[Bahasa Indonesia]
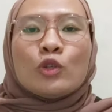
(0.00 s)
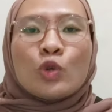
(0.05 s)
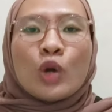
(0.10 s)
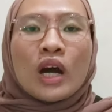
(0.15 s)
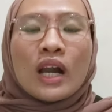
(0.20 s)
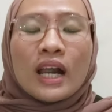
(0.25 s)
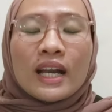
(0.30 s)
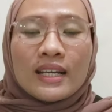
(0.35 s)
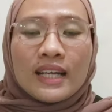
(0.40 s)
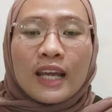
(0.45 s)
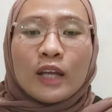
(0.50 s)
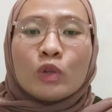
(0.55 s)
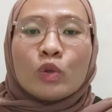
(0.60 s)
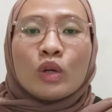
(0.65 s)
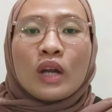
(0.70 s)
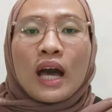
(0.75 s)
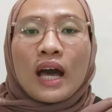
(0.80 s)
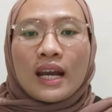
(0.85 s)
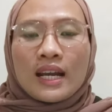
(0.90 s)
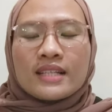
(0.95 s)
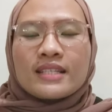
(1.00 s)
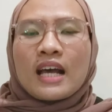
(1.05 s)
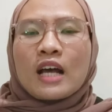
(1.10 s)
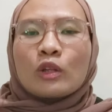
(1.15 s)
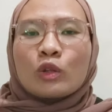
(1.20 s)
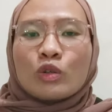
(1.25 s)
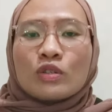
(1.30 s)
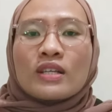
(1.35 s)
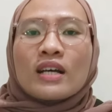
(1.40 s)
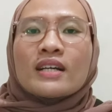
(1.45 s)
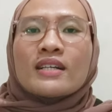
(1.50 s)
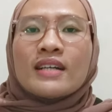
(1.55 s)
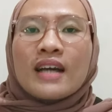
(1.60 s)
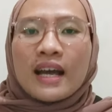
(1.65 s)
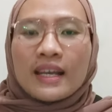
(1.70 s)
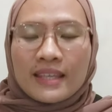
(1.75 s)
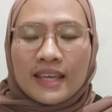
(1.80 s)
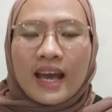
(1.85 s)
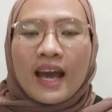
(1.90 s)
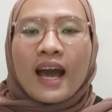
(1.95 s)
jualannya itu laris atau
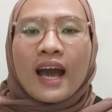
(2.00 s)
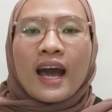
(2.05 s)
seenggaknya